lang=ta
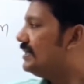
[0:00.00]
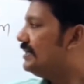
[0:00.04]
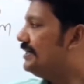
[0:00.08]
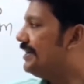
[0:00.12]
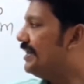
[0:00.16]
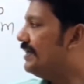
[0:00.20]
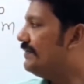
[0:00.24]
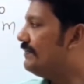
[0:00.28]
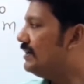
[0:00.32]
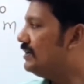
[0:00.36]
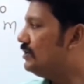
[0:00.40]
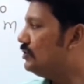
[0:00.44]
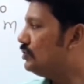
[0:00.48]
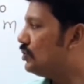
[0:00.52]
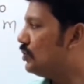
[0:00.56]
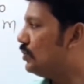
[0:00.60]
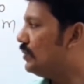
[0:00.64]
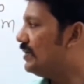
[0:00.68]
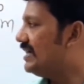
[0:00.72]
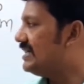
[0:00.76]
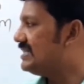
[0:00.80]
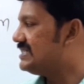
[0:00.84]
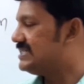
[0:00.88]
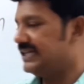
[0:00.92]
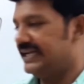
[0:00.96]
ட்ரிவன் த்ரூ
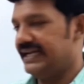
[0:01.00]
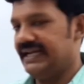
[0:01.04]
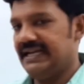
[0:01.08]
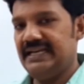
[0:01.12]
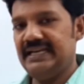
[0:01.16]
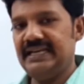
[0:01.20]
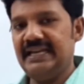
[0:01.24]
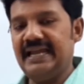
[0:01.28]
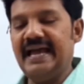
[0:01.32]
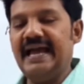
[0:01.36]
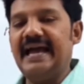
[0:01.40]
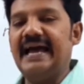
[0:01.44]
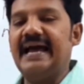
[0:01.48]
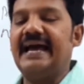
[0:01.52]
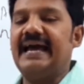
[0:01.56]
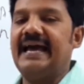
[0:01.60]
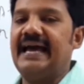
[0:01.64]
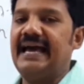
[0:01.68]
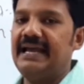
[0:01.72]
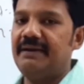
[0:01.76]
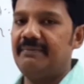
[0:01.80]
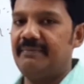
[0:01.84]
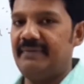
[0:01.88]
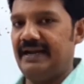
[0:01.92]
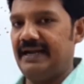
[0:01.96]
இட் இன்
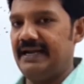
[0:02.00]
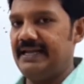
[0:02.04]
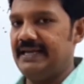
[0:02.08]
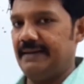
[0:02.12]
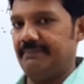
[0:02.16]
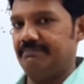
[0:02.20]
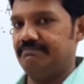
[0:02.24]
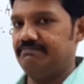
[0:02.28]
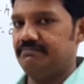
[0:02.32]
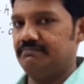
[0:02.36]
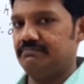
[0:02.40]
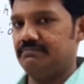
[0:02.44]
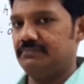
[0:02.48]
ஏர் மீடியம்